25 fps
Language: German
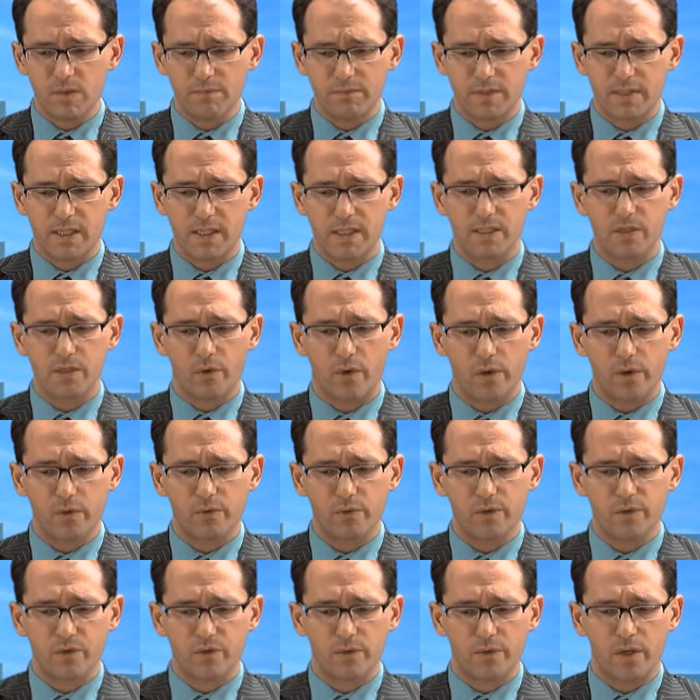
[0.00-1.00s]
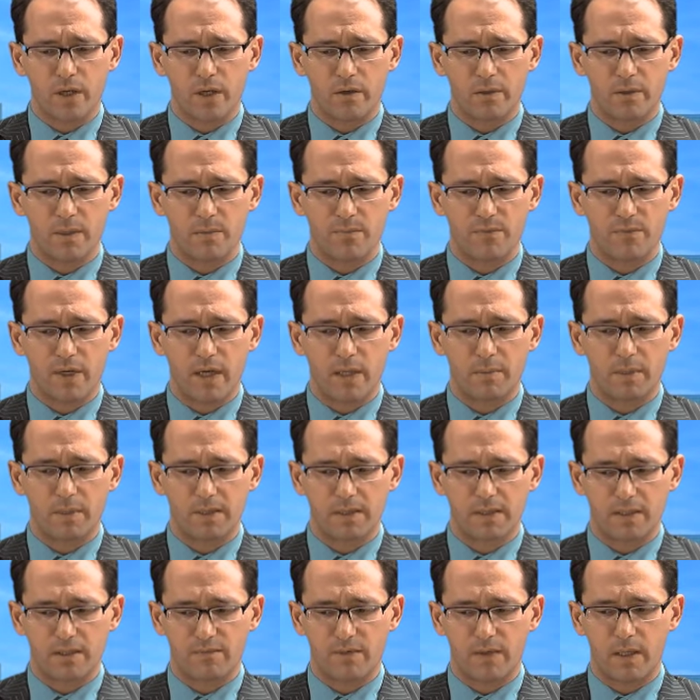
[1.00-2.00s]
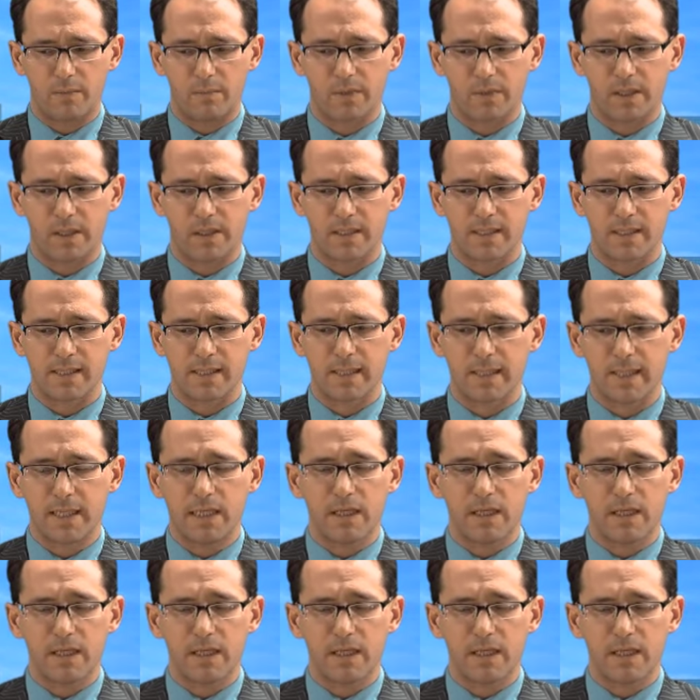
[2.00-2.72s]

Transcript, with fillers: Wie sah es in der Eurozone aus? Im verarbeitenden Gewerbe ging es